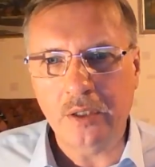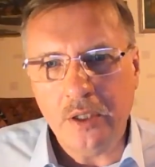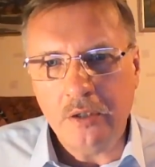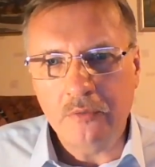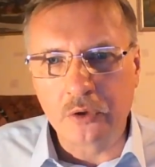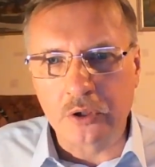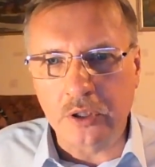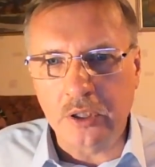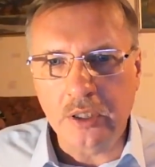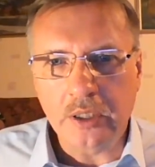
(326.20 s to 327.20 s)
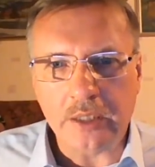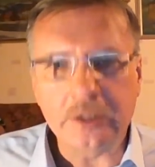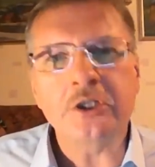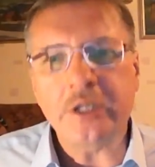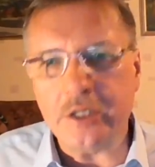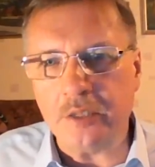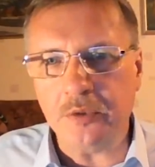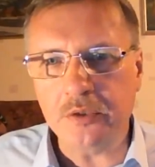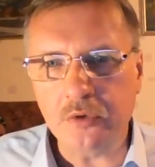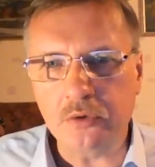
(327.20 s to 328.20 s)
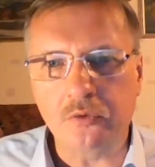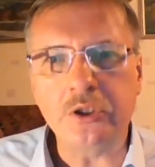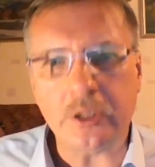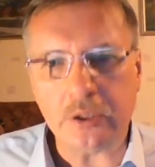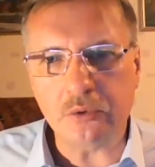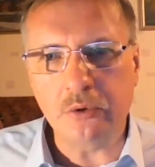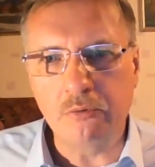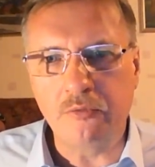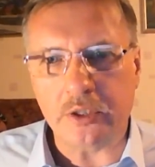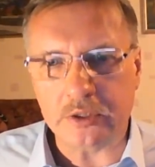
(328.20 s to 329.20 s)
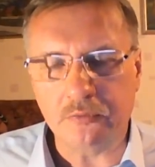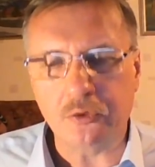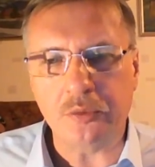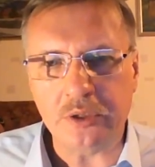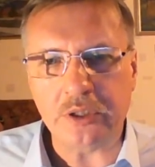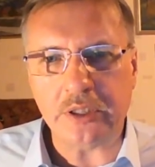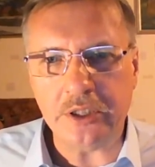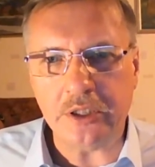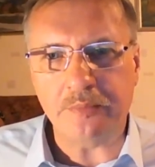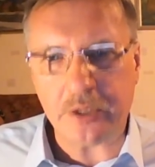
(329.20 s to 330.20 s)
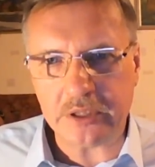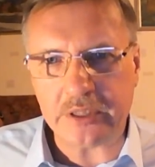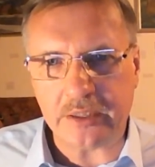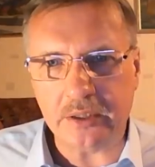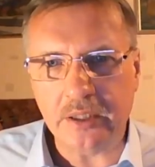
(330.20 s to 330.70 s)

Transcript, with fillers: Вот отношение к безвизу, вот те, которые у вас, 81%,